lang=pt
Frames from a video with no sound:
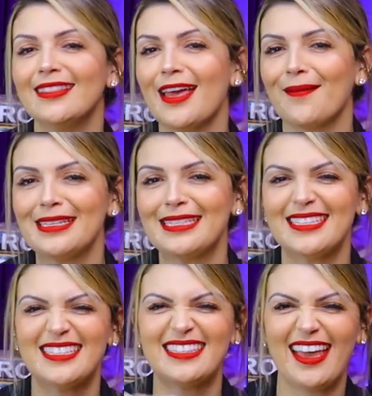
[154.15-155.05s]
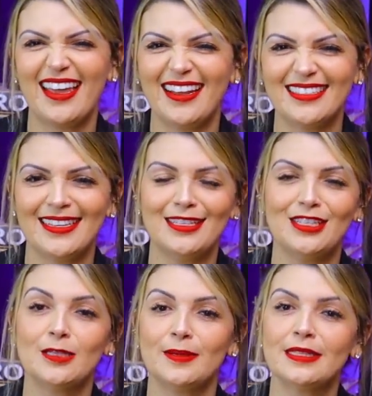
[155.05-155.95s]
com essas técnicas aí de
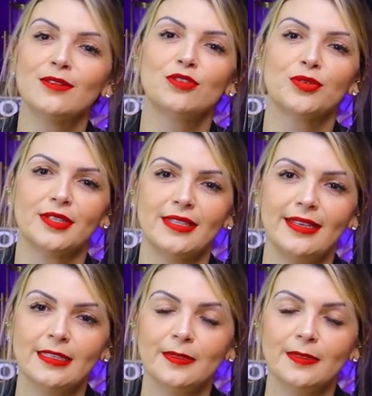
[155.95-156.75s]
expansão de consciência?